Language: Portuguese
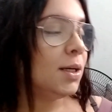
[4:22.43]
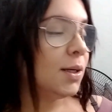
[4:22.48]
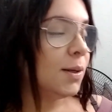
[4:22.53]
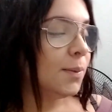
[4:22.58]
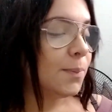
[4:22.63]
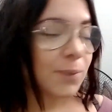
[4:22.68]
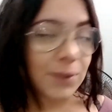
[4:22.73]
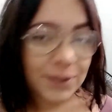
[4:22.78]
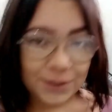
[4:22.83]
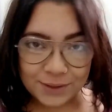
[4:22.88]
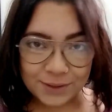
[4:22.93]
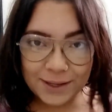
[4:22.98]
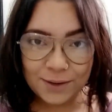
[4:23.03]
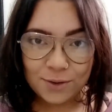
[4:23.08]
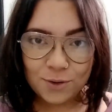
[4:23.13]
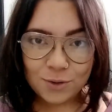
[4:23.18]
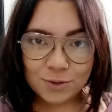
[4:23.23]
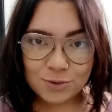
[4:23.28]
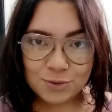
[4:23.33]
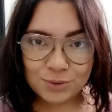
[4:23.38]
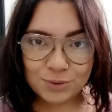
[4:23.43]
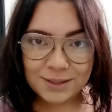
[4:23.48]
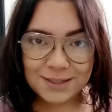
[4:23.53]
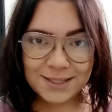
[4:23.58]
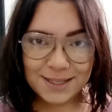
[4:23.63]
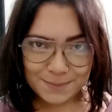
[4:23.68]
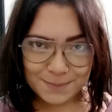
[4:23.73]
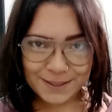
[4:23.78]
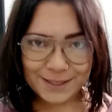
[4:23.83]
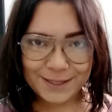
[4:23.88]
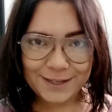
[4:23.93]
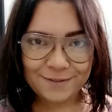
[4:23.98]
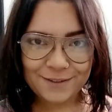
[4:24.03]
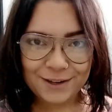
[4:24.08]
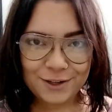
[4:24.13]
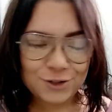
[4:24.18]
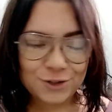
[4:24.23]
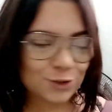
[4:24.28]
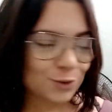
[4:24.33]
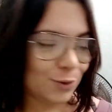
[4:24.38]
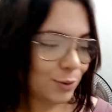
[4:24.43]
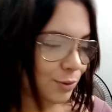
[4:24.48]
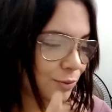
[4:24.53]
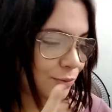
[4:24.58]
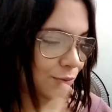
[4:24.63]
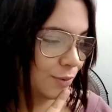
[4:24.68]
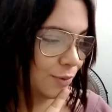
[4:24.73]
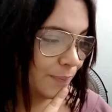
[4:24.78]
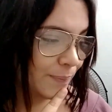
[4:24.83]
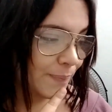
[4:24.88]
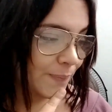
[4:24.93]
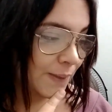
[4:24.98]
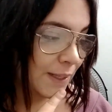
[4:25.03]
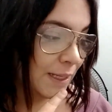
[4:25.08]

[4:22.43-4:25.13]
porque eu tenho consulta semana que vem de novo.